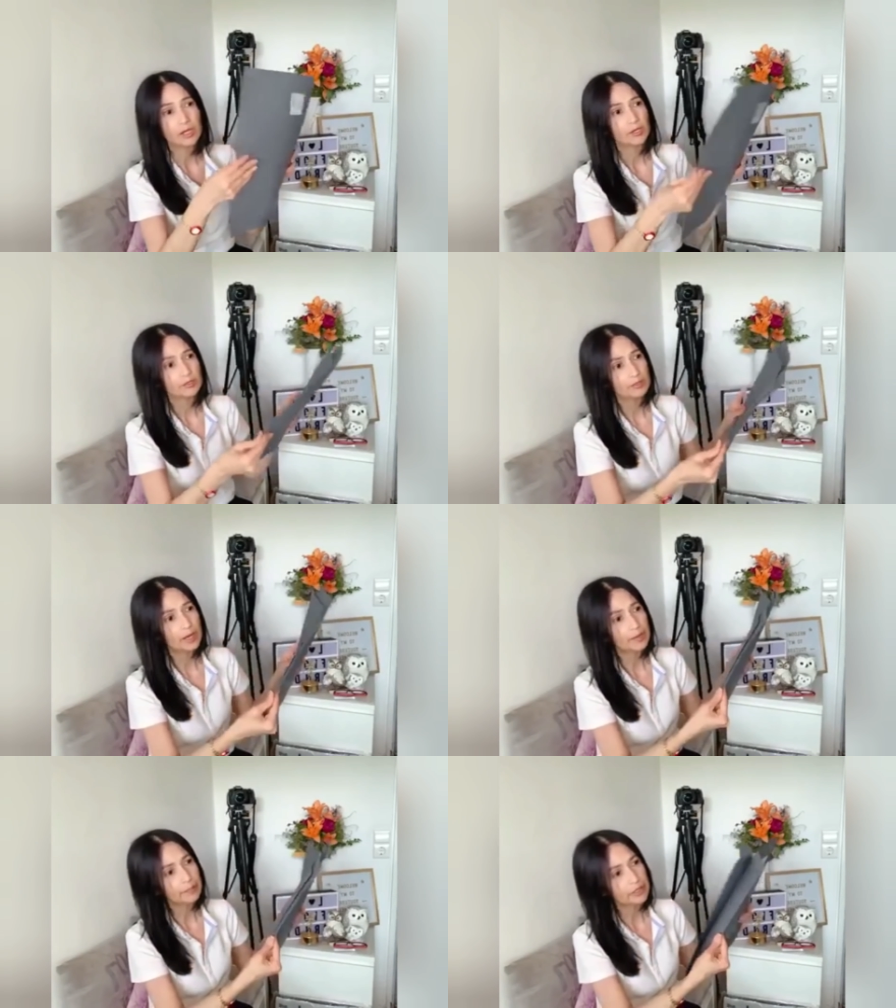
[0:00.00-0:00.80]
So,
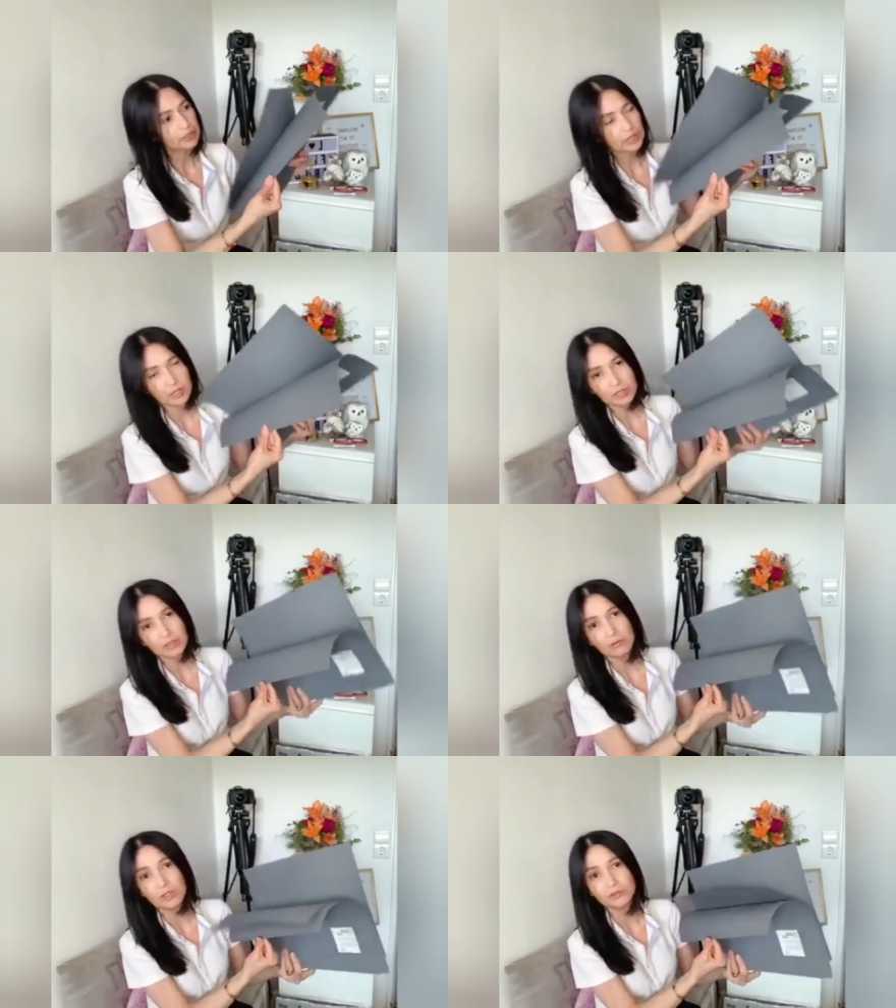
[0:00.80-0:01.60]
apat siya,
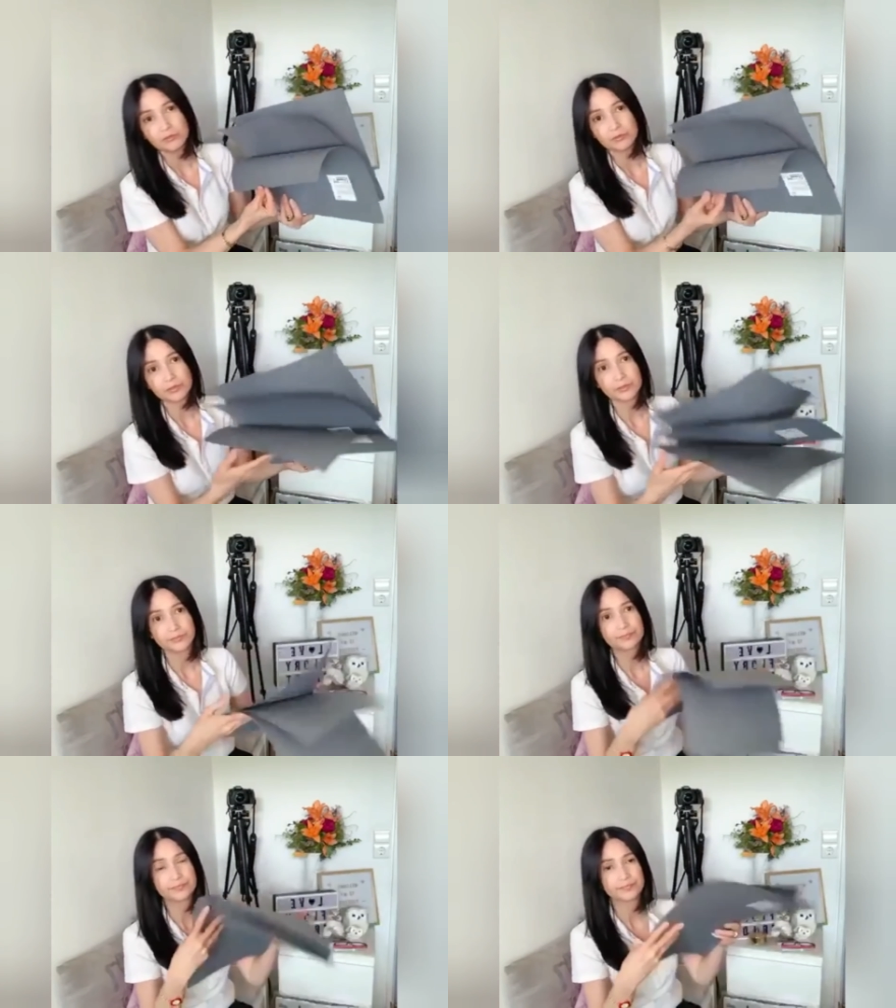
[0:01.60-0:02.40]
1 euro.
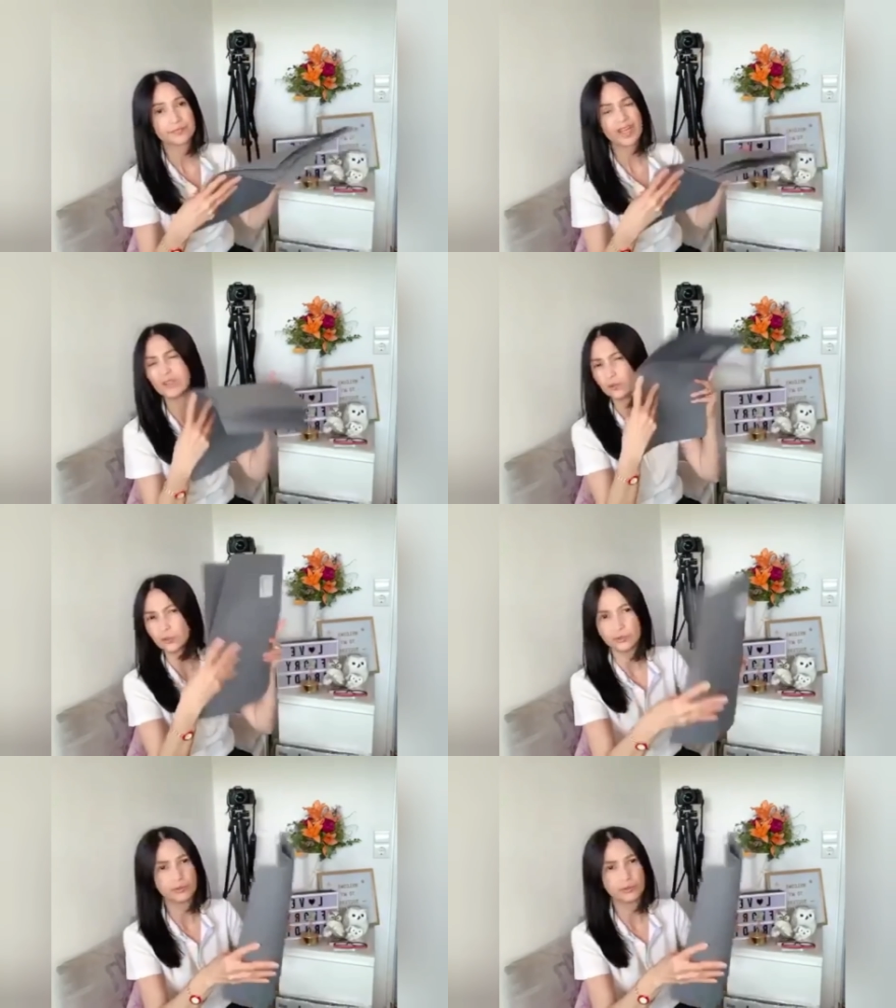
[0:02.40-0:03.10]
Ah, 2 euro